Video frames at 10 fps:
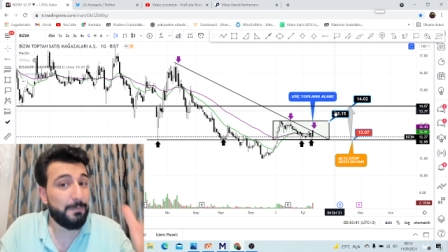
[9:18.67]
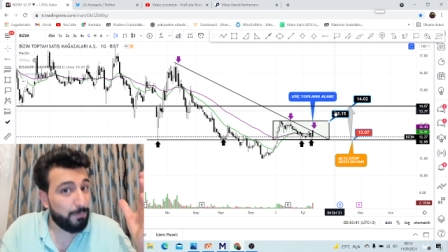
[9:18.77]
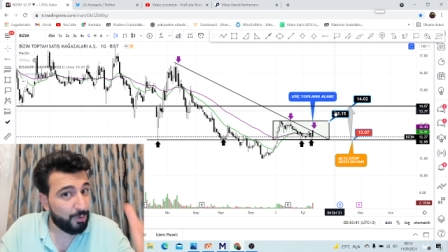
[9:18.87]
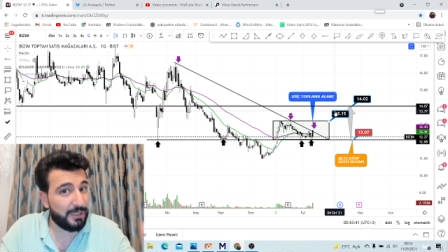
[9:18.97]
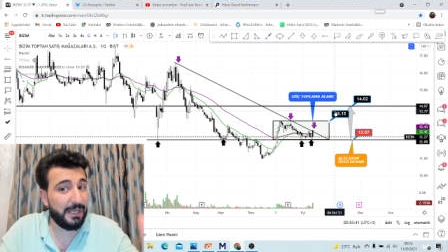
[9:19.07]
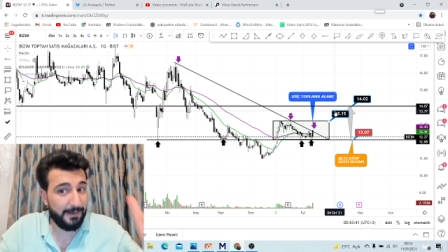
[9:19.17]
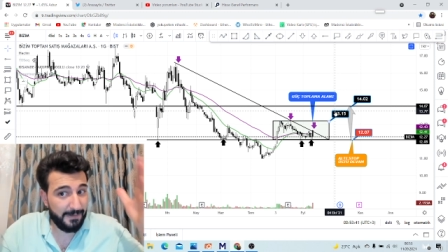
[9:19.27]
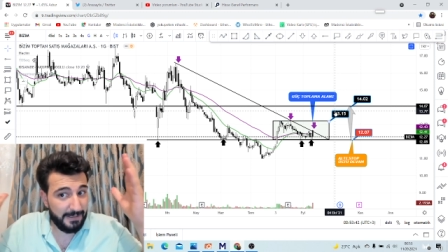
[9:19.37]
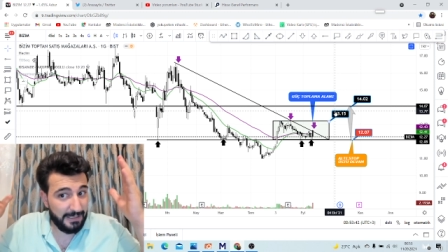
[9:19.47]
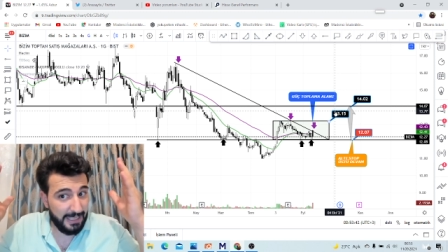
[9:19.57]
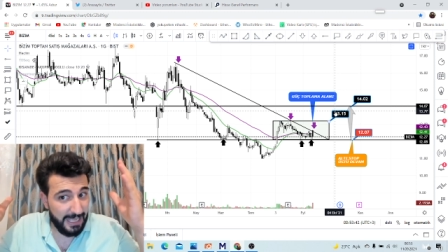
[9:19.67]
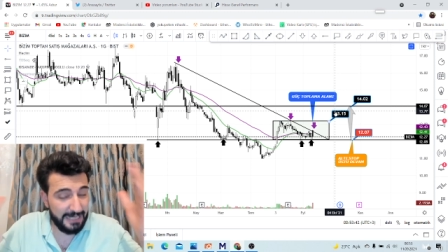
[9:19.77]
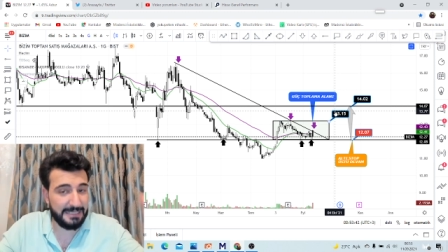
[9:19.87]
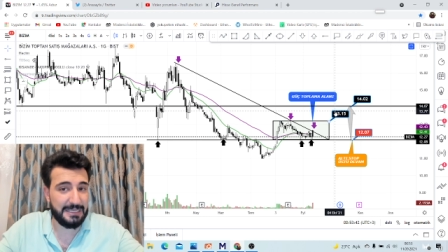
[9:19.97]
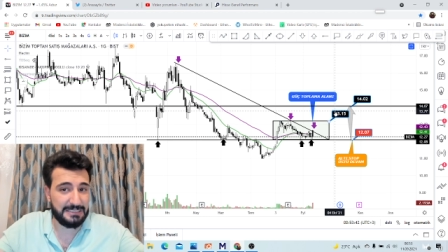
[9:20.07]
Bu da
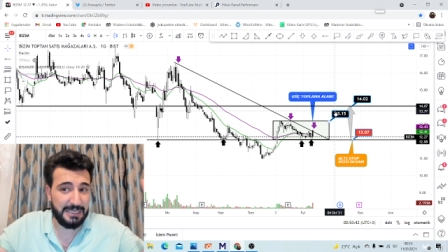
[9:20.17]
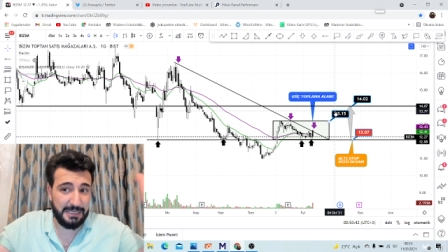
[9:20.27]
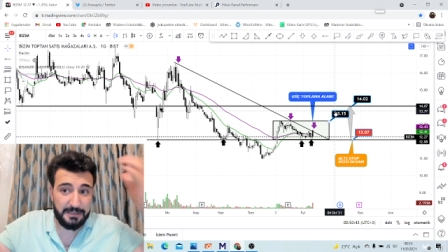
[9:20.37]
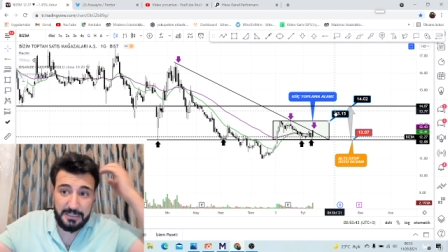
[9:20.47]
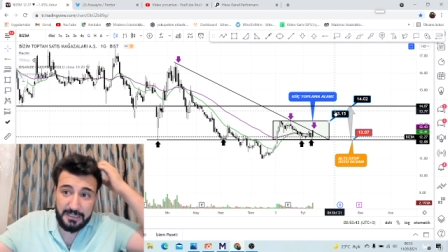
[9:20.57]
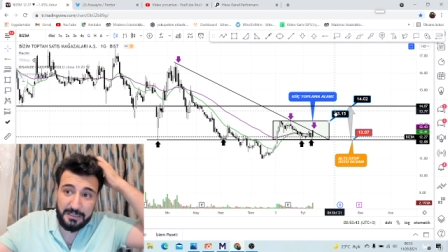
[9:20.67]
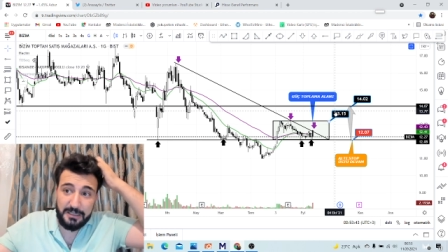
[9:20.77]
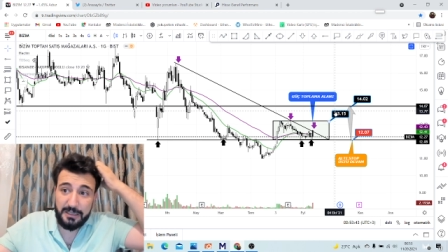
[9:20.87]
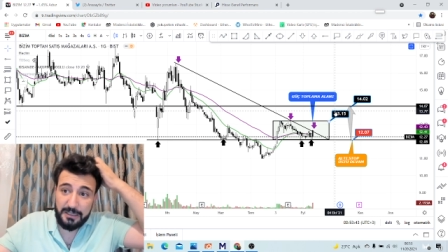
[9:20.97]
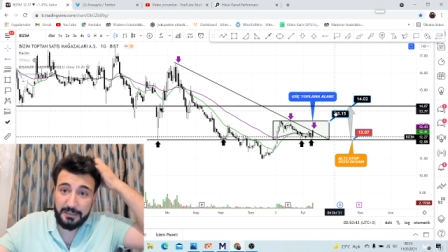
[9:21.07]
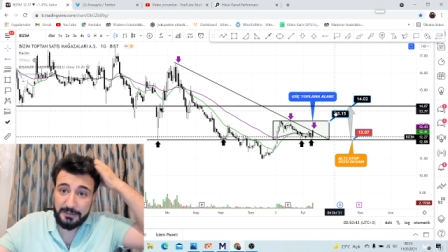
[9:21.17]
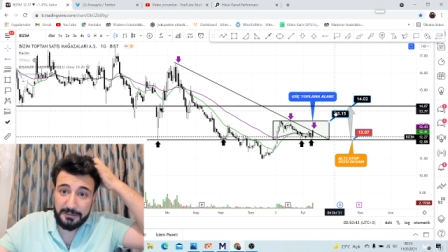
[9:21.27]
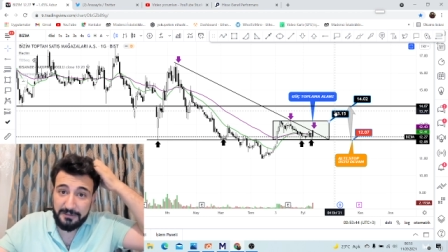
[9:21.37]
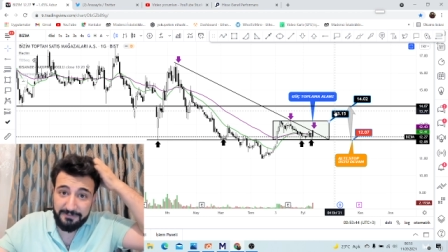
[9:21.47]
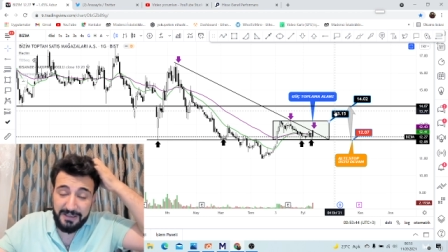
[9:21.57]
herkese e,
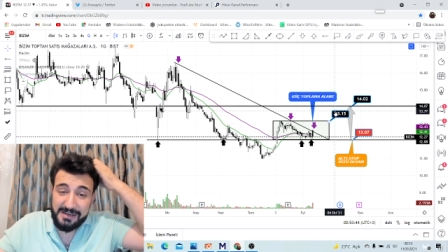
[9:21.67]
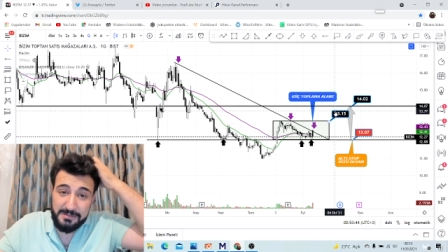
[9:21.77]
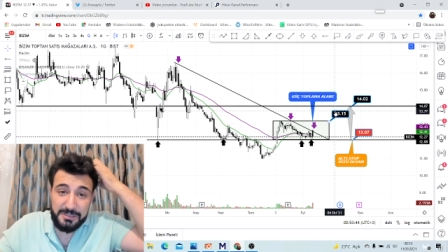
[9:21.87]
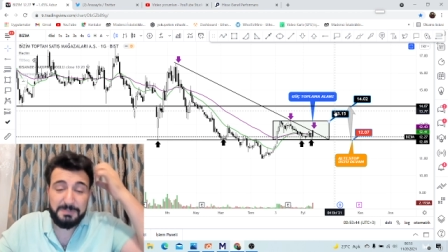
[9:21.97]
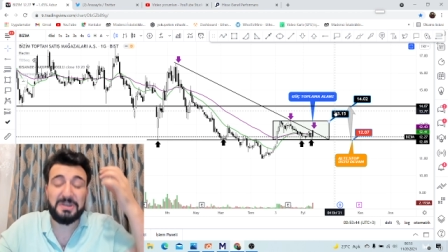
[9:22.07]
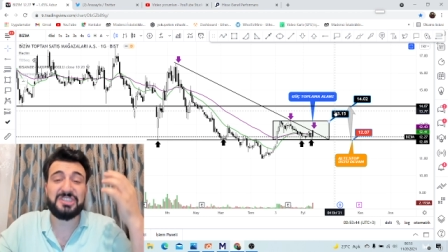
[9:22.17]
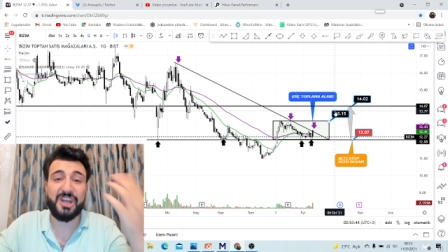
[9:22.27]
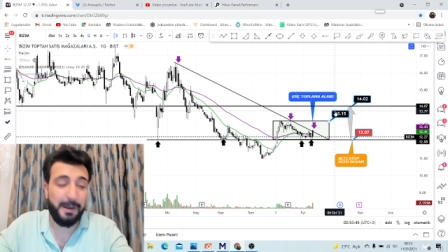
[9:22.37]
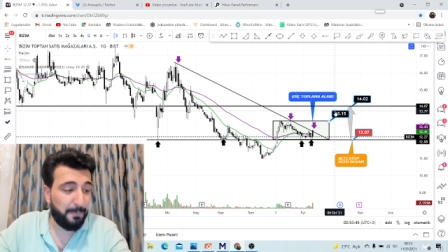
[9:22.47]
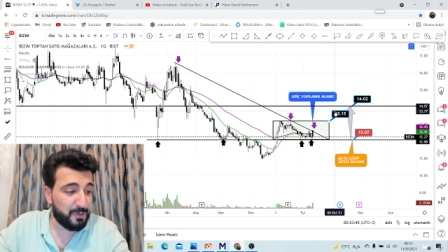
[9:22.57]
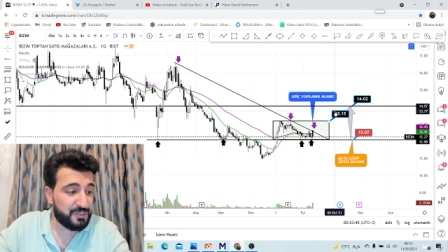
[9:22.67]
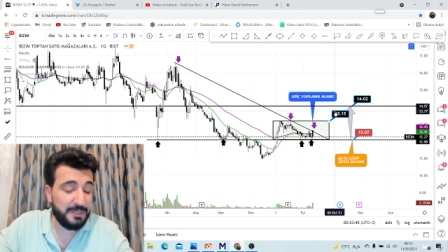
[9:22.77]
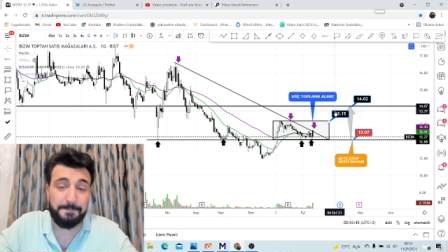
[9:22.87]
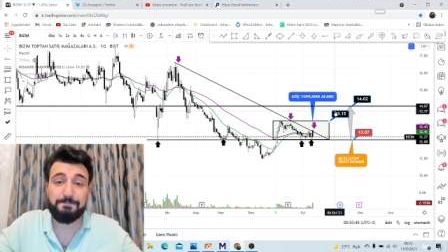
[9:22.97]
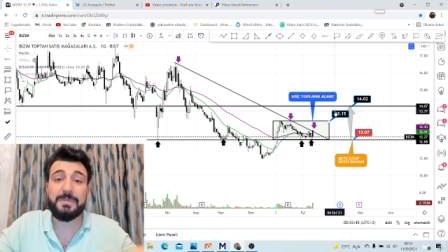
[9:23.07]
verilmiş bir cevap
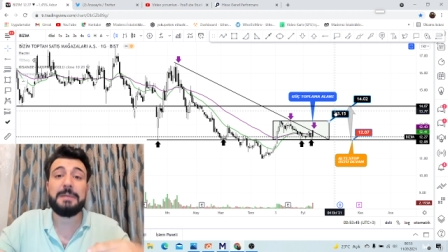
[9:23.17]
olsun.